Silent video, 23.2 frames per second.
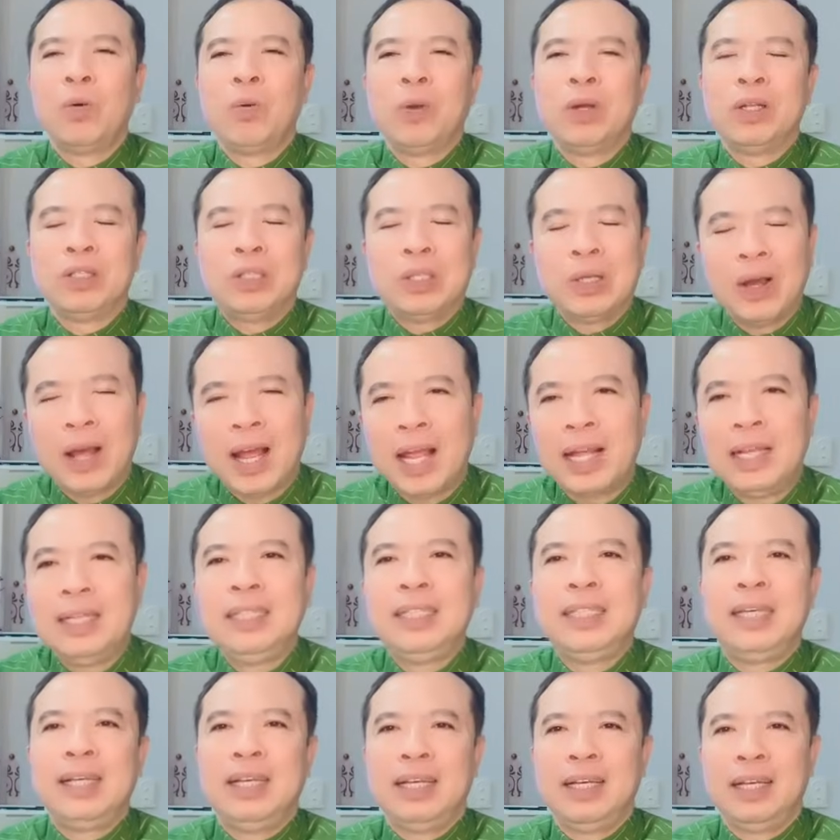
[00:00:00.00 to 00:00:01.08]
cầu nguyện cho
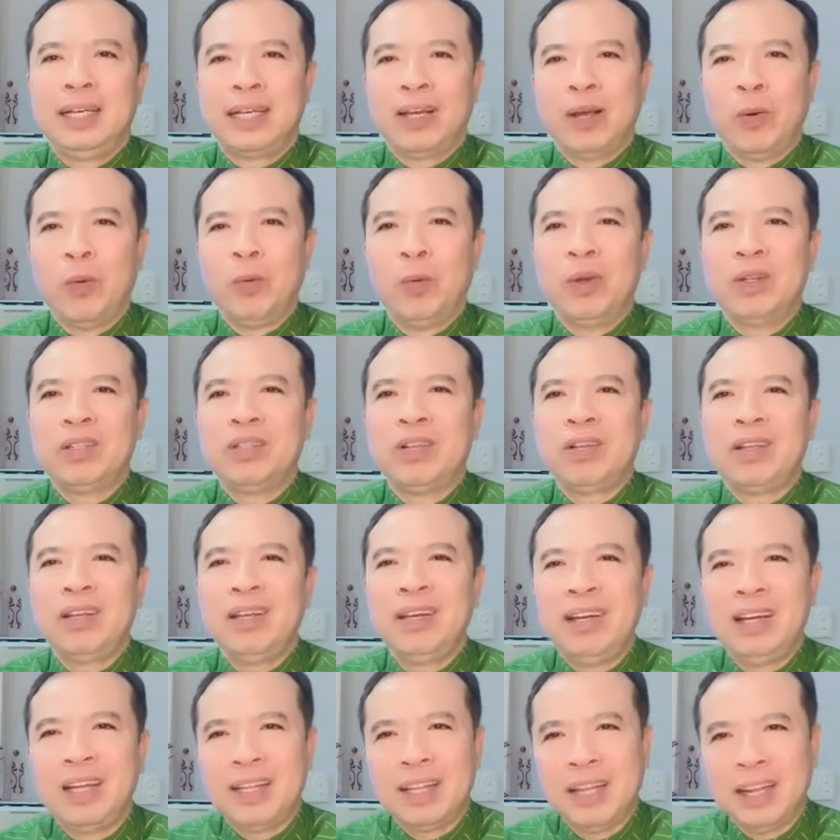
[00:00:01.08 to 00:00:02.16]
anh chị cầu nguyện cho
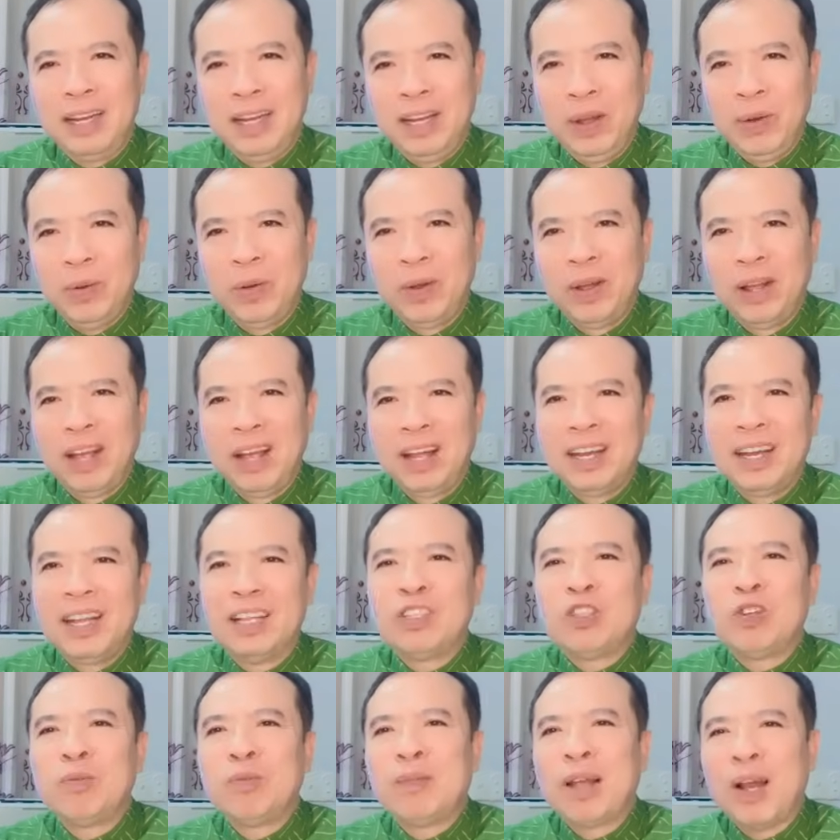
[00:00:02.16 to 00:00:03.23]
những người thân yêu
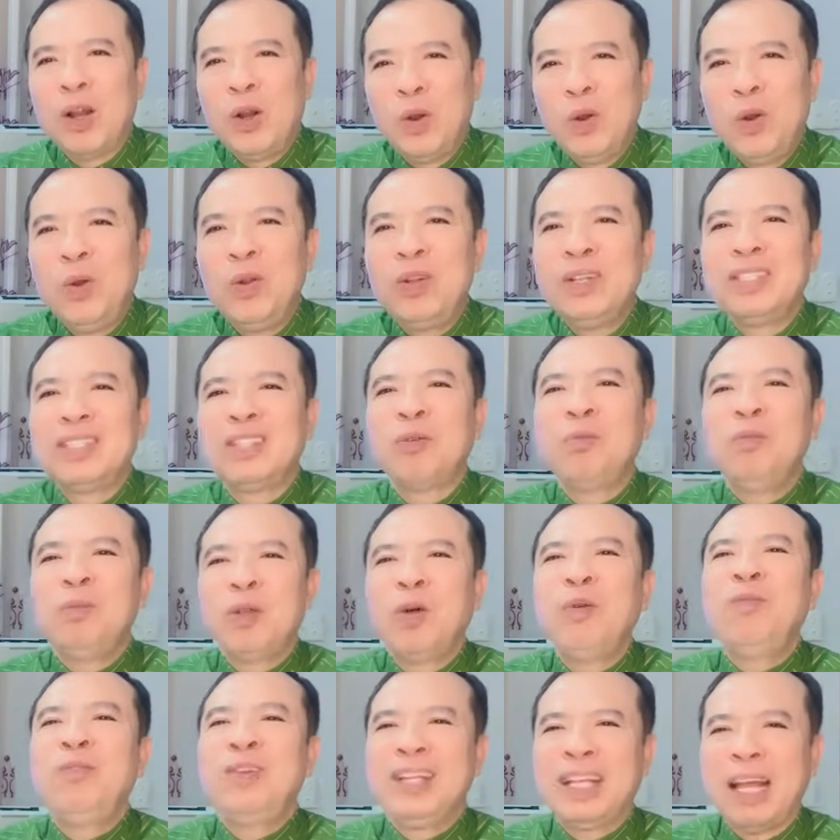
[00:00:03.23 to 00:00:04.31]
để chúng ta luôn luôn sống
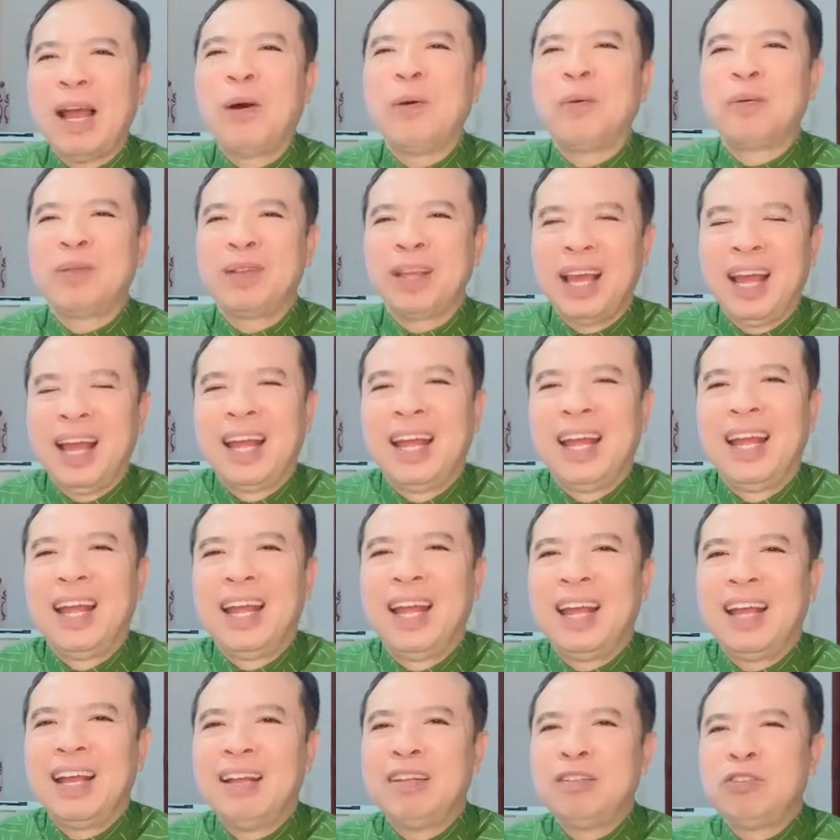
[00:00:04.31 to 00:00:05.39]
tốt với nhau nhé
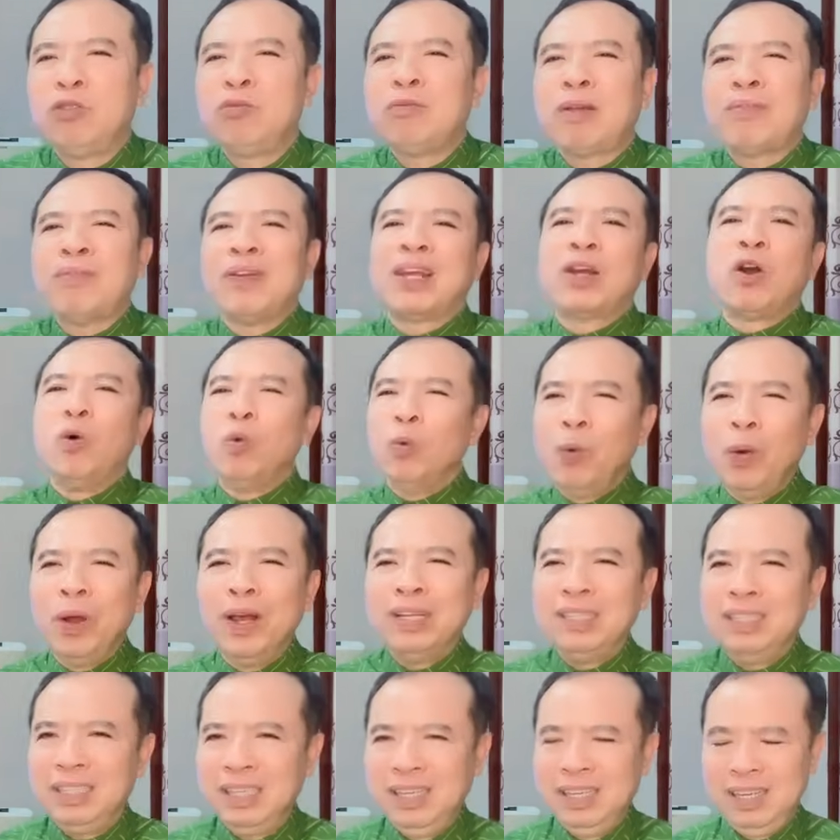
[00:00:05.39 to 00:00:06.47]
à, chúng ta phải cầu
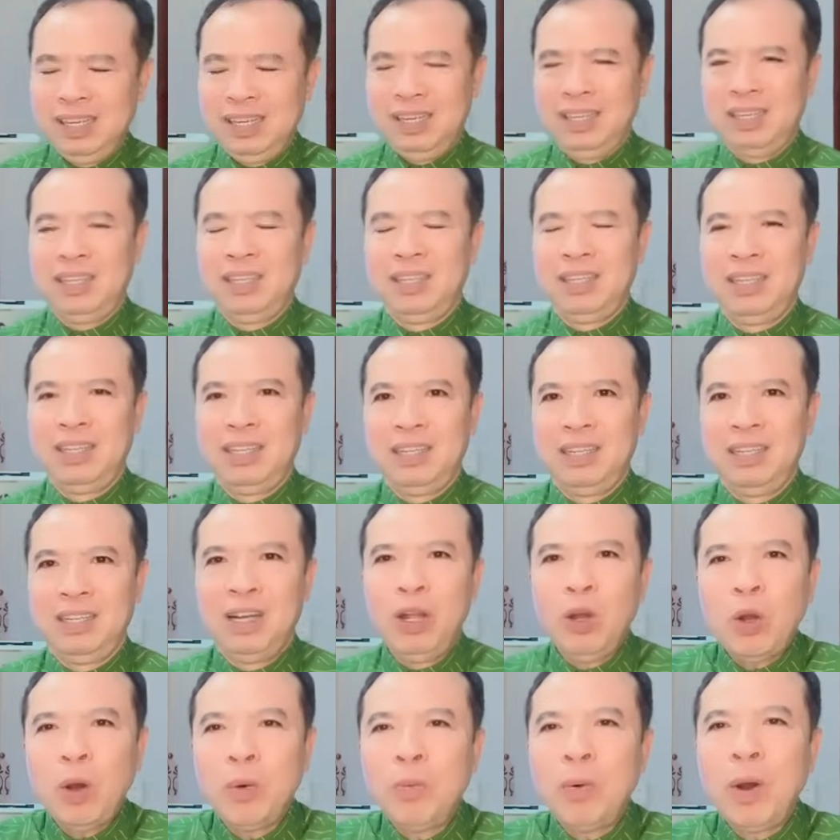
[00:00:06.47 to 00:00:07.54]
nguyện chứ
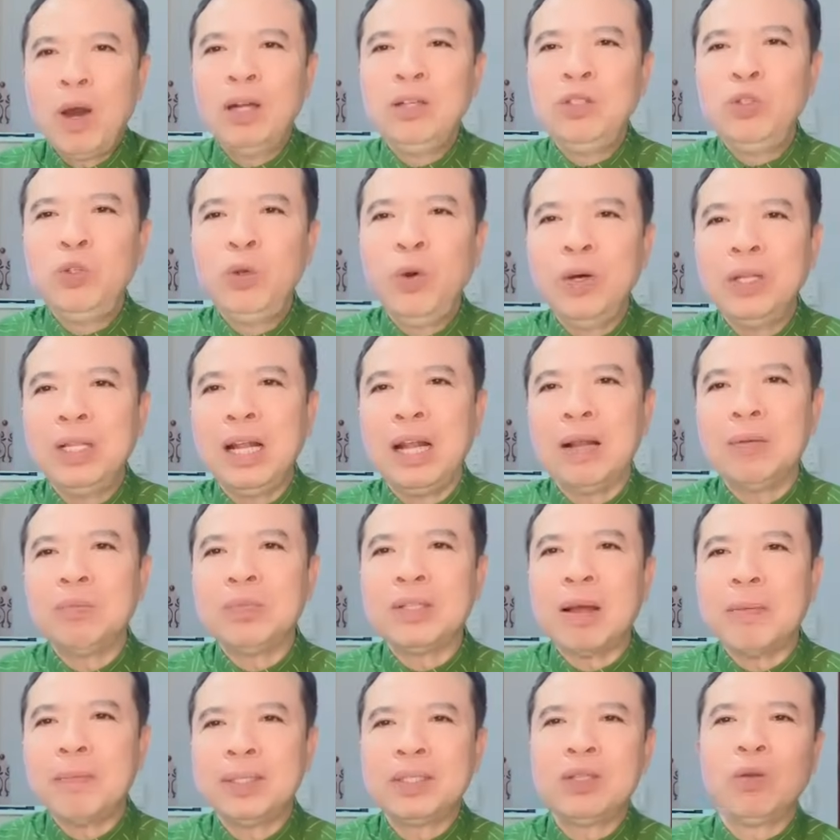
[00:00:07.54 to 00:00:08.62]
nếu không có ơn chúa thì
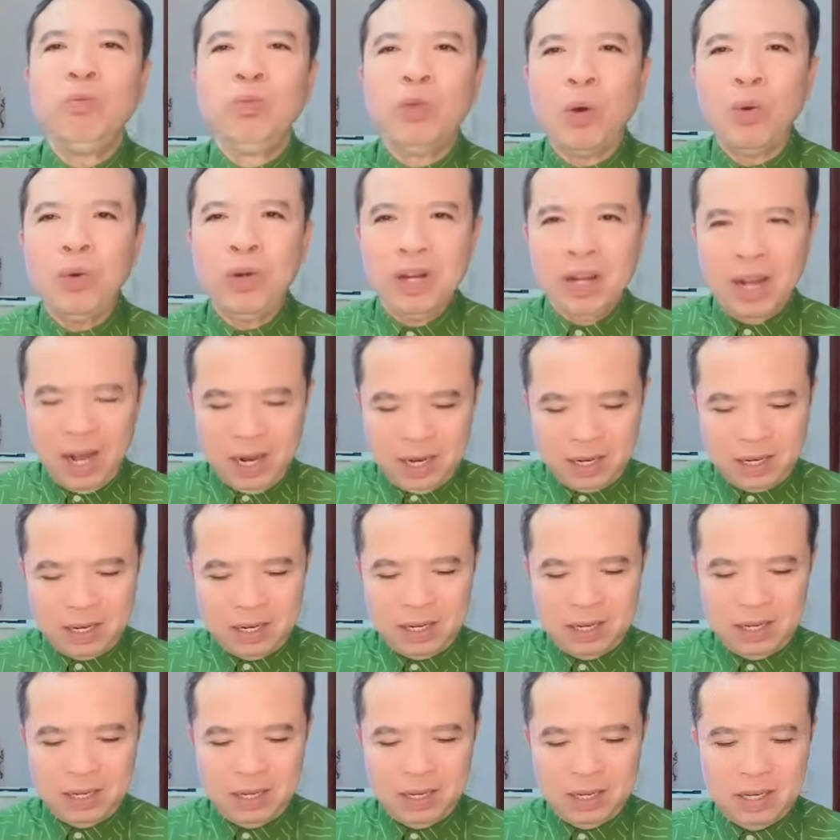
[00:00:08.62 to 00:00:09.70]
làm sao mà sống tốt
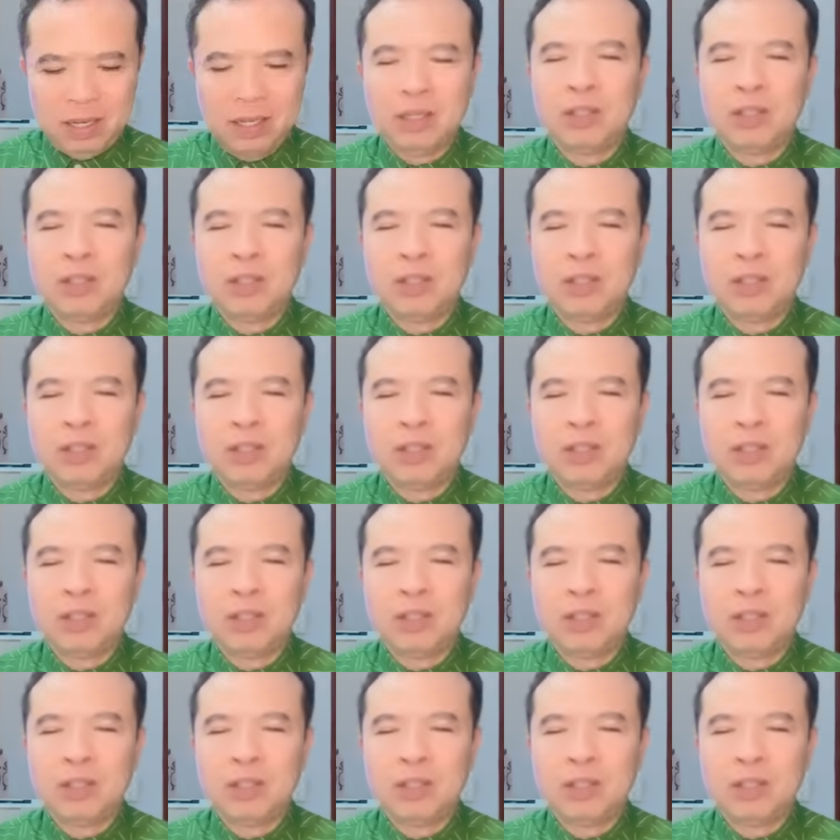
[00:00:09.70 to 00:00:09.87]
được